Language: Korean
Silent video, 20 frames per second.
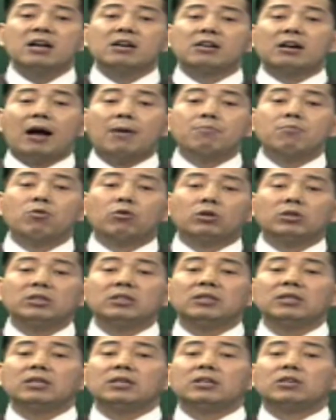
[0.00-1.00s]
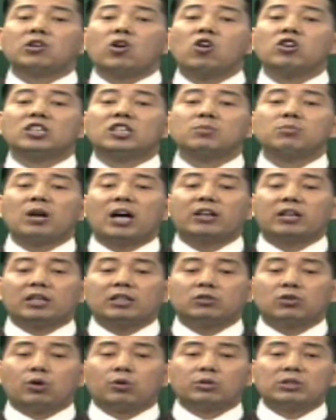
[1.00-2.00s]
간목은 경금과
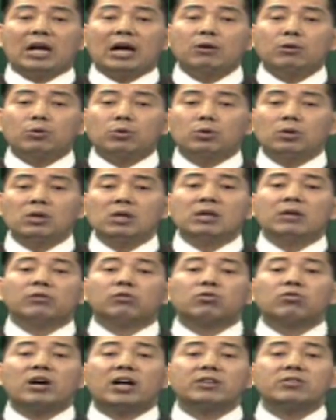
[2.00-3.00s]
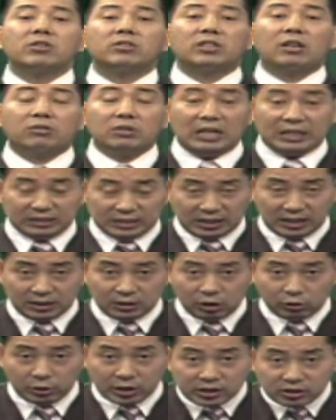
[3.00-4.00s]
이렇게 서로 상호 충하는 형상으로
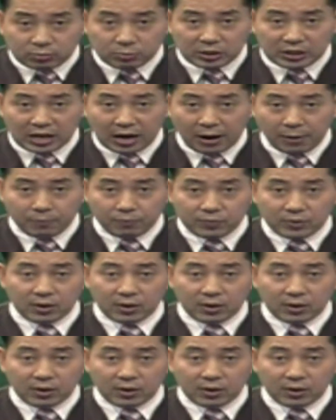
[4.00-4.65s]
나타난다고 했습니다.